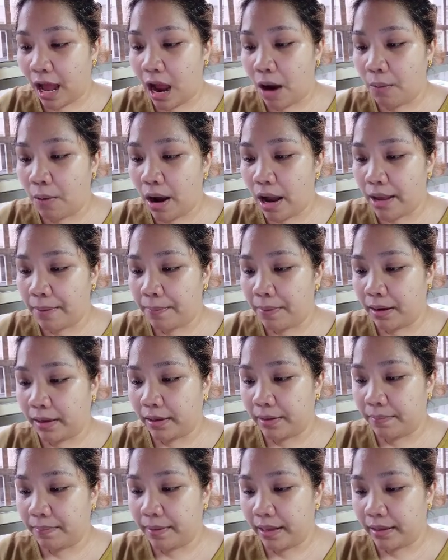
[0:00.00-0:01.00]
away,
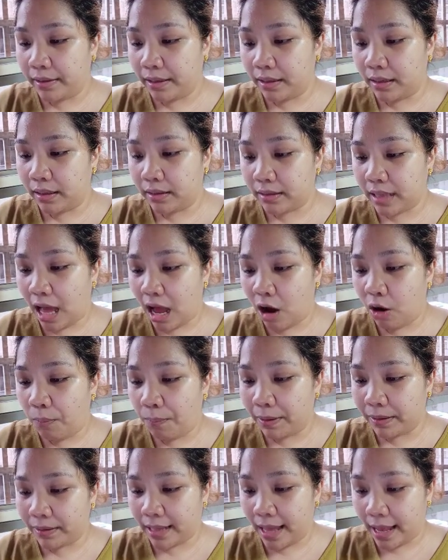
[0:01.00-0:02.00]
pagrebelde ng tao,
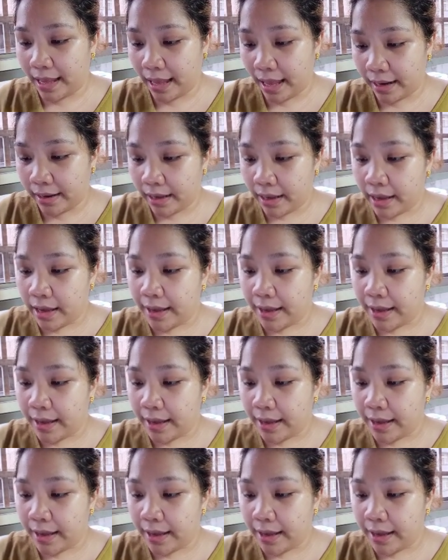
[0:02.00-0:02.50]
patayan.